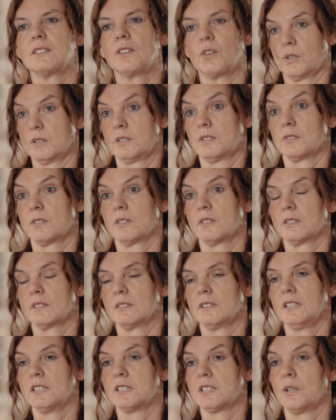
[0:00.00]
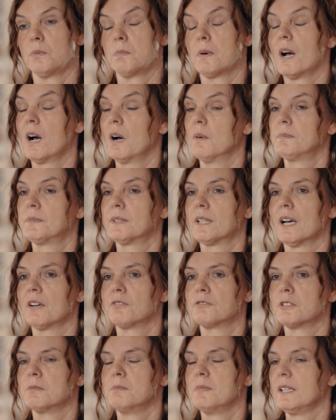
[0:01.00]
Gott? Ist er überhaupt da
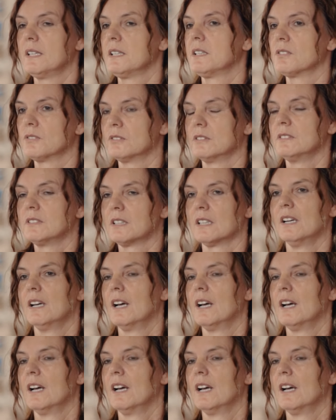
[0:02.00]
für mich? Und